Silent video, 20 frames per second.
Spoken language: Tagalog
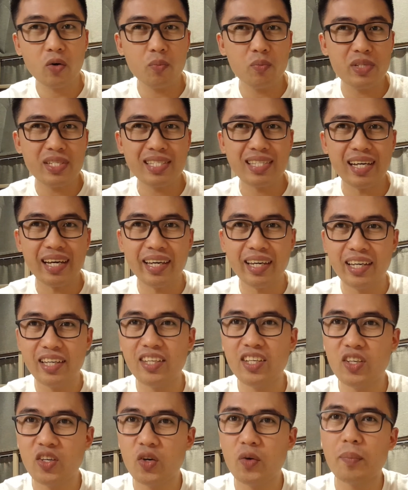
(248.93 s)

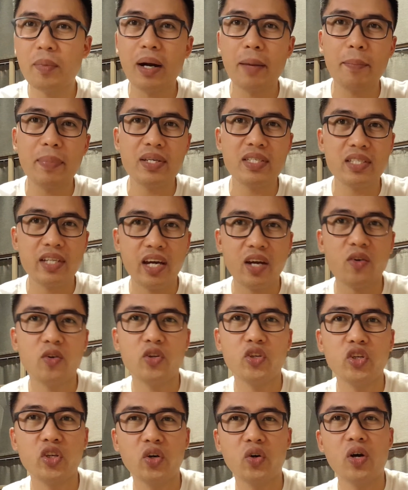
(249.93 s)
kumustahin yung mga pasahero
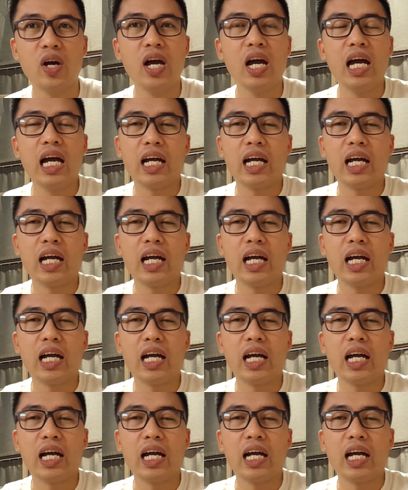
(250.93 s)
nyo.